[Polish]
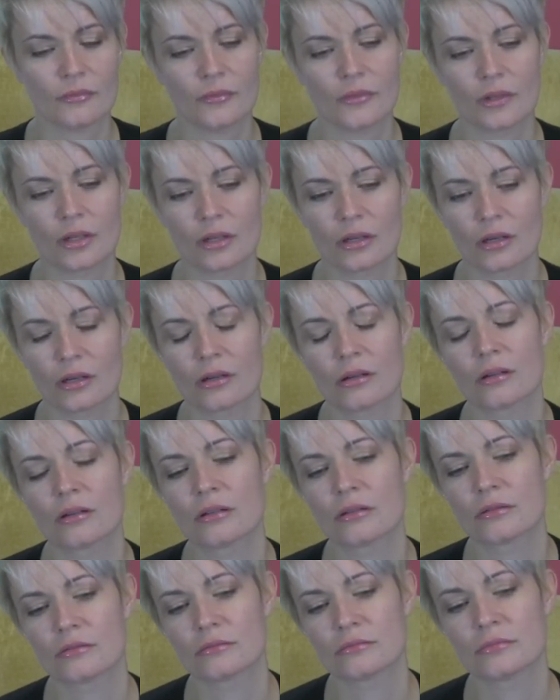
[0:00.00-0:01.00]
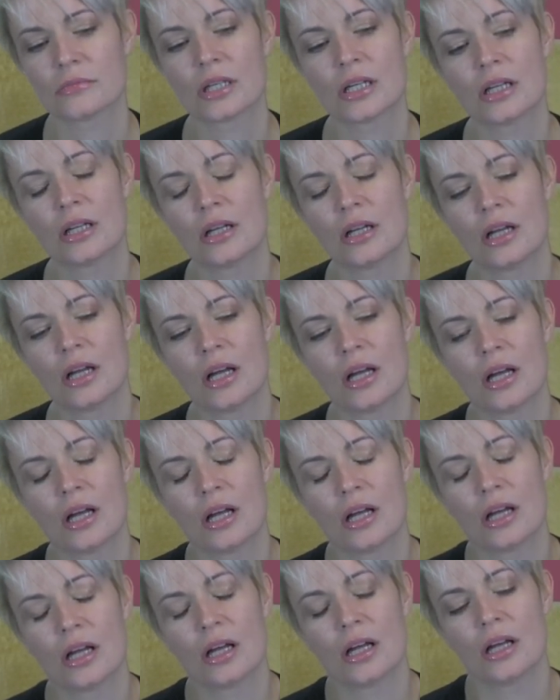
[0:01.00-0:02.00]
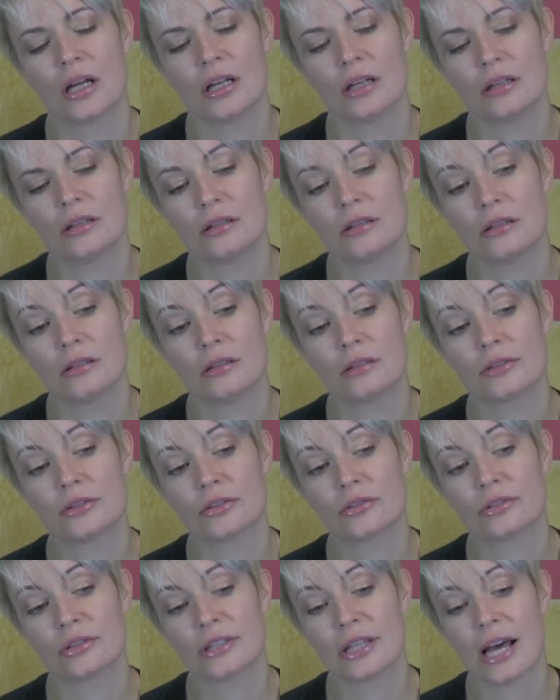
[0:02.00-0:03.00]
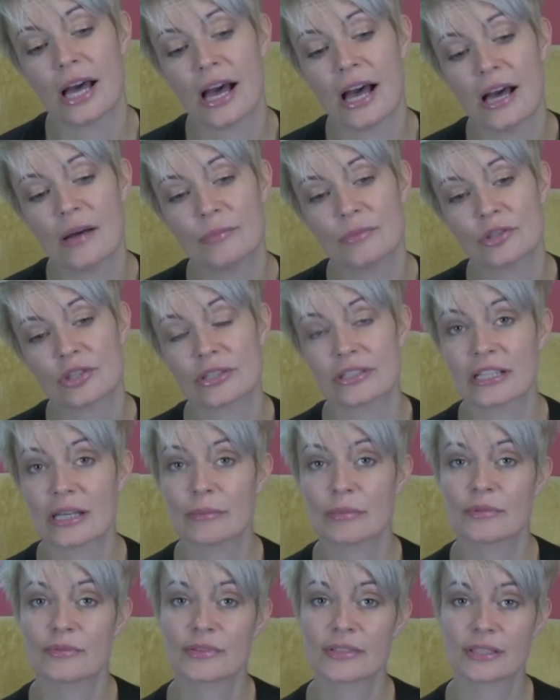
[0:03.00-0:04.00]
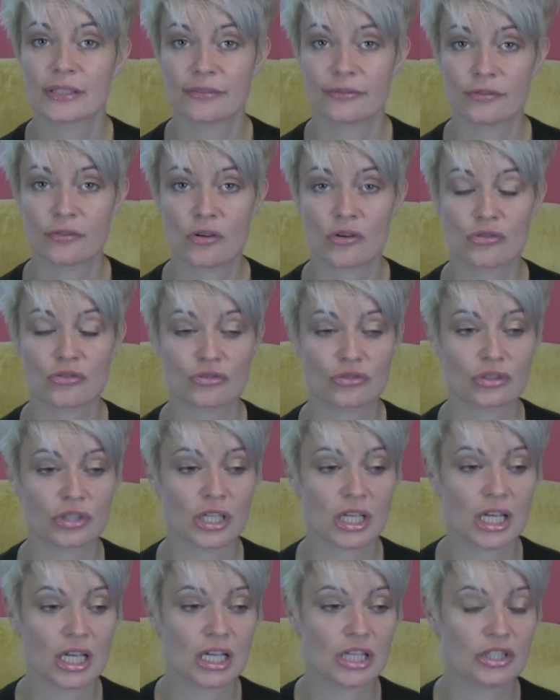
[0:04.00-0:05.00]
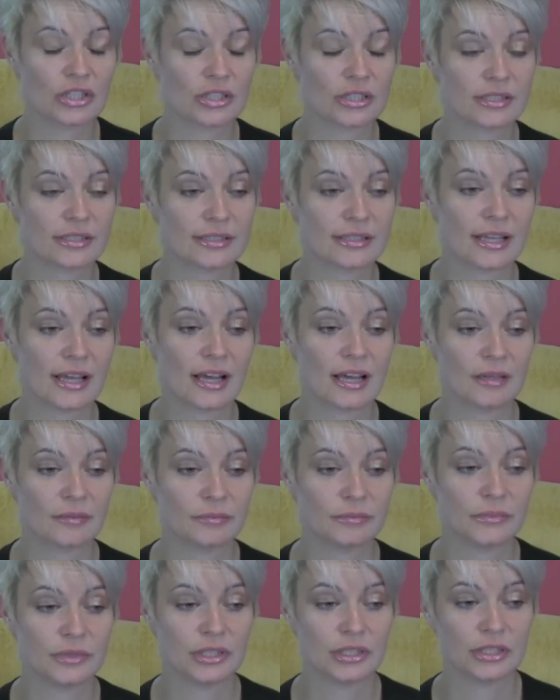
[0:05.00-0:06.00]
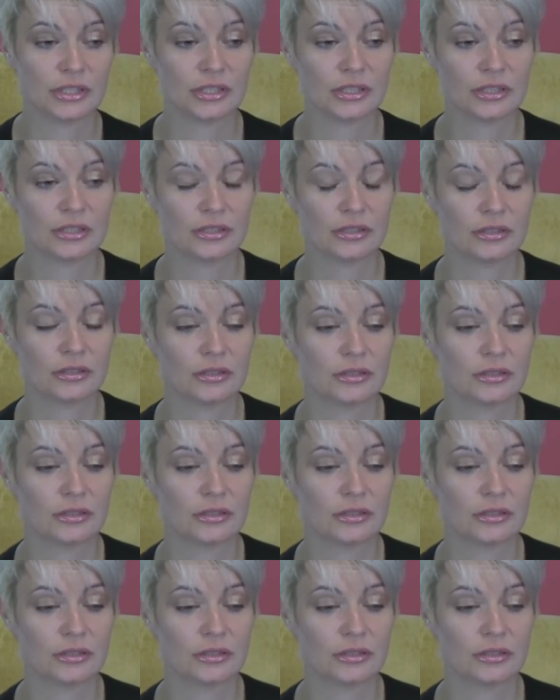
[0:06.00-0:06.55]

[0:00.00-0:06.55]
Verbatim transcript: Mm, E, to tam czasami w Seforze, czasami e,